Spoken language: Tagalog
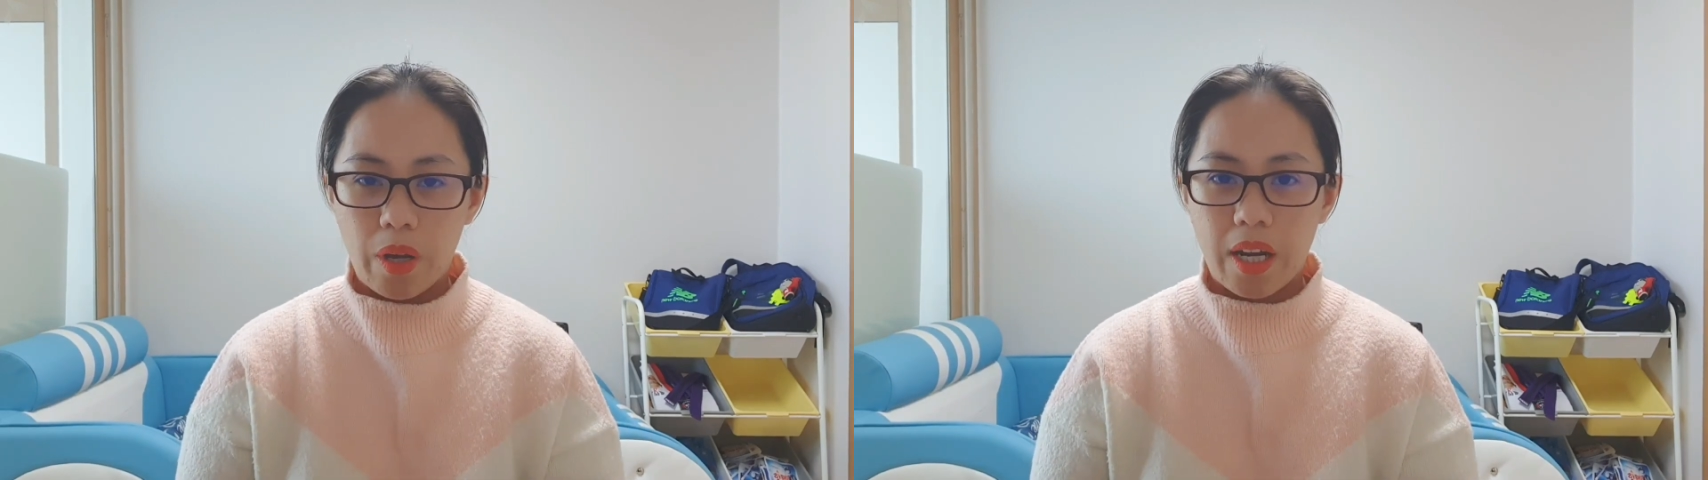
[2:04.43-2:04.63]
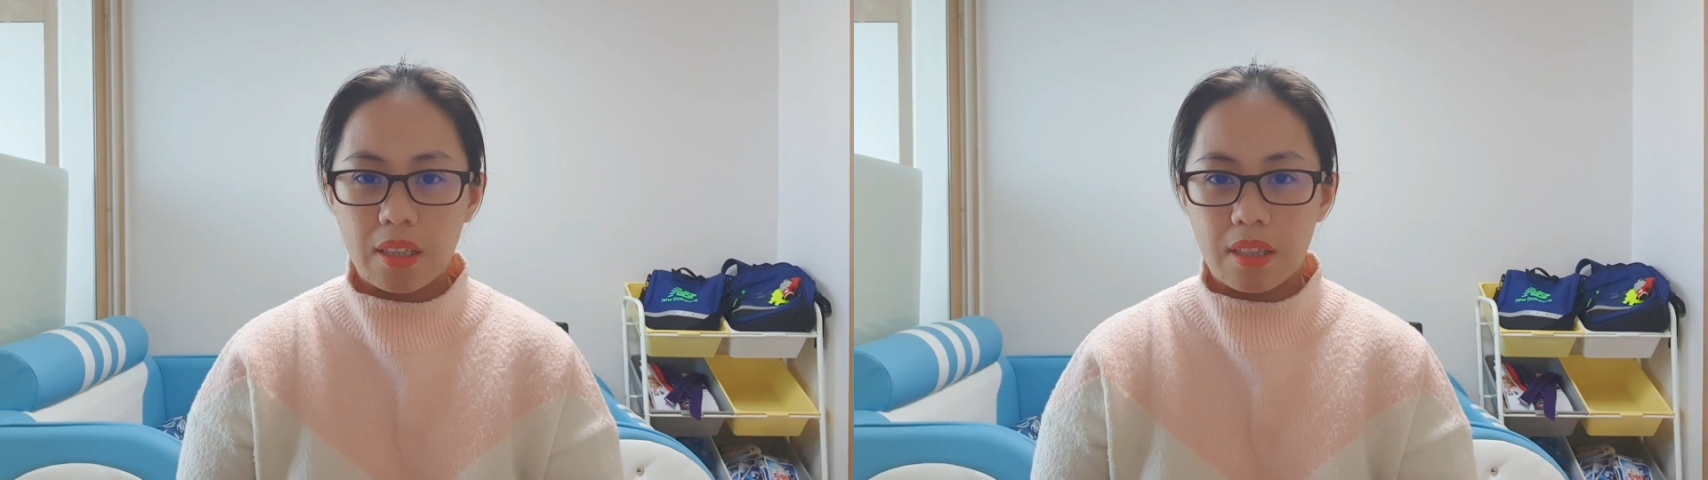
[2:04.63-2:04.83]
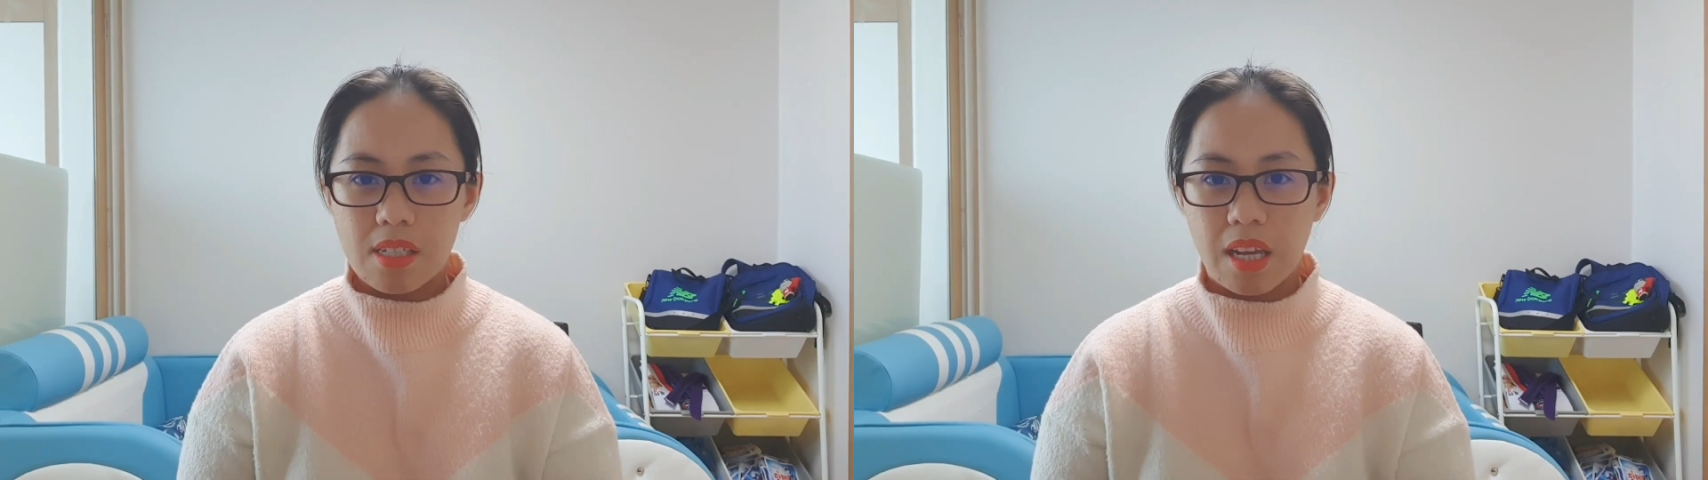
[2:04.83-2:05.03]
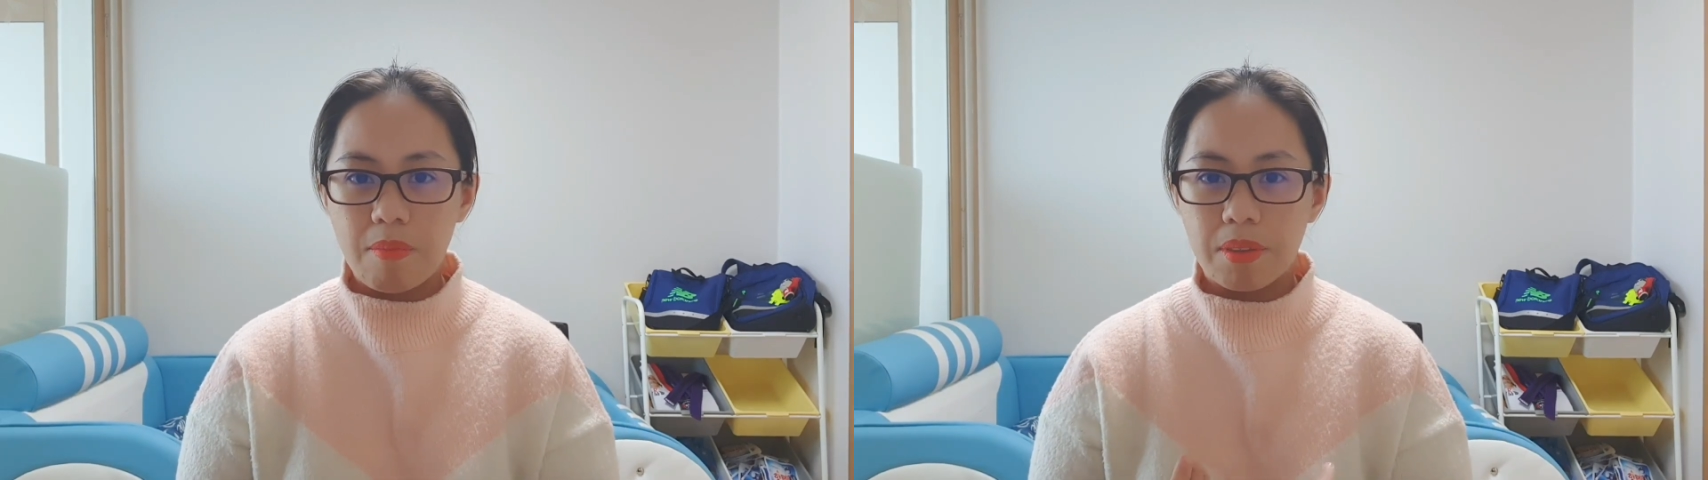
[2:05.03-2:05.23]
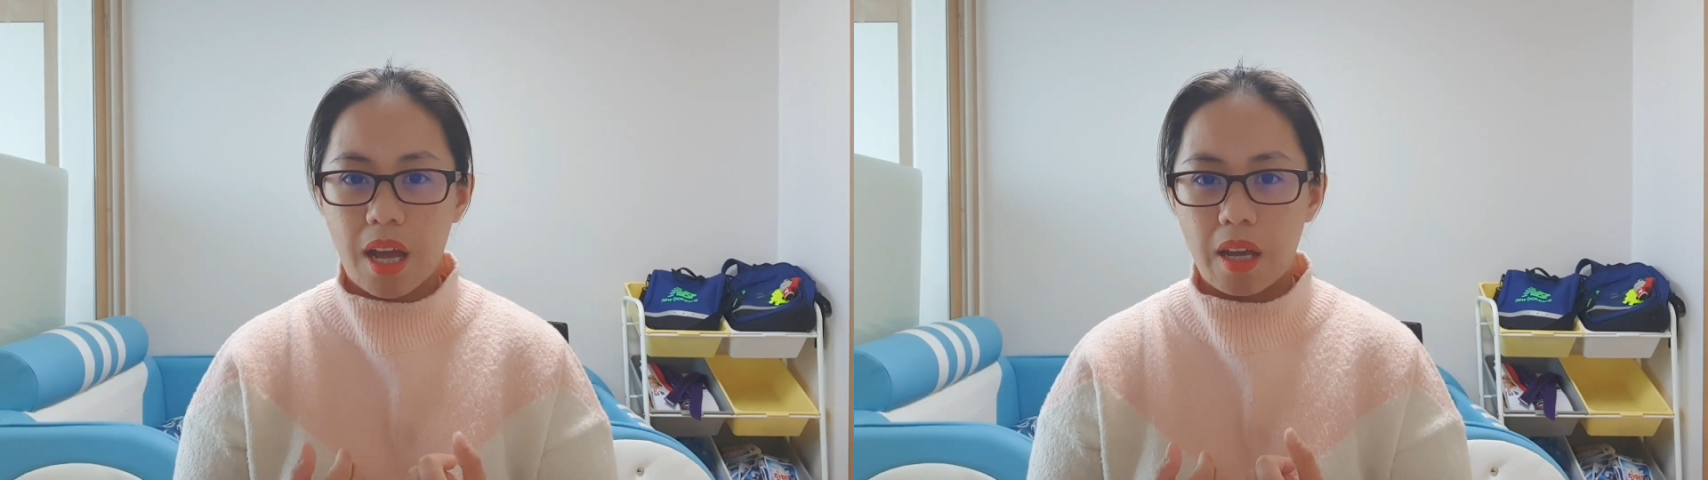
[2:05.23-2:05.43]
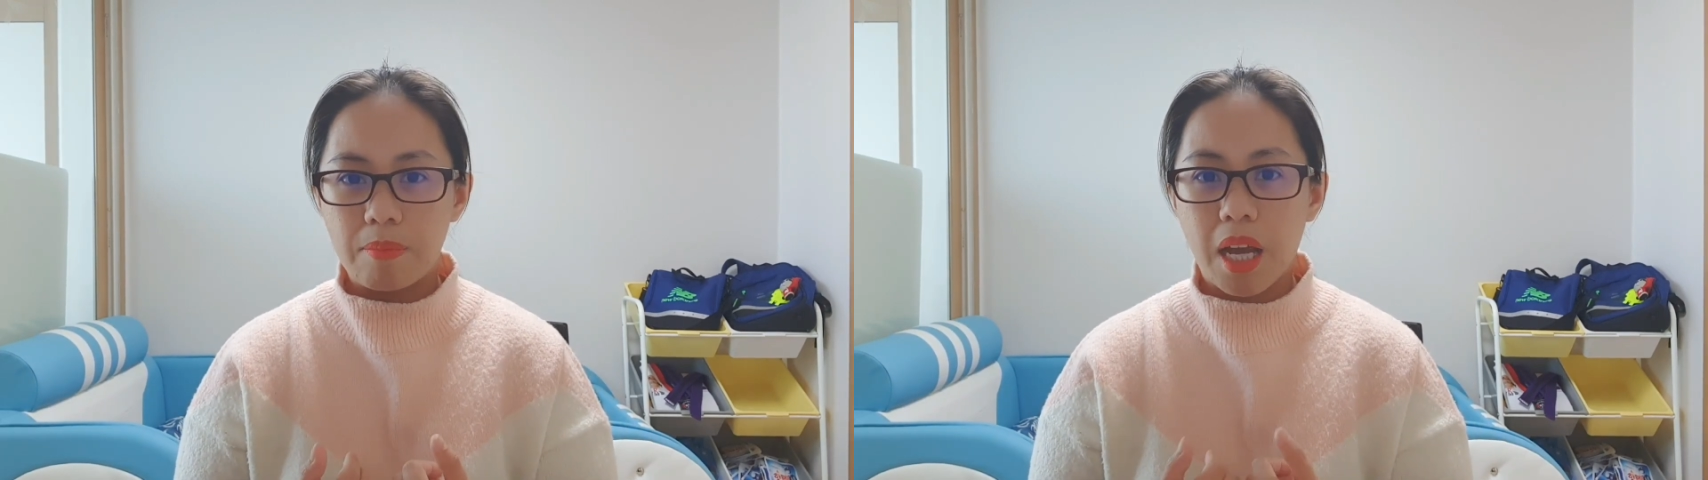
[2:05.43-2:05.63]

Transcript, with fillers: and at the same time,